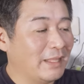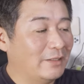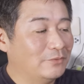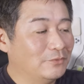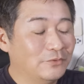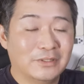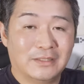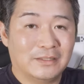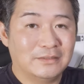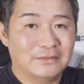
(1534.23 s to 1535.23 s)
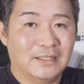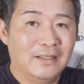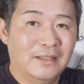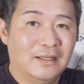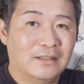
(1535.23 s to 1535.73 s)
あのこんな感じ
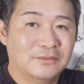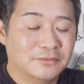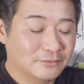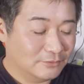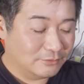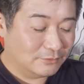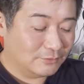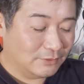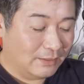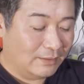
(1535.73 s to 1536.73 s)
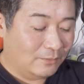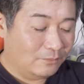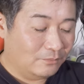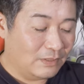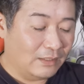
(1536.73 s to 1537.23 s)
で、あ
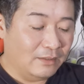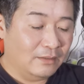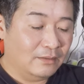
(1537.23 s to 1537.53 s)
のー、まあ、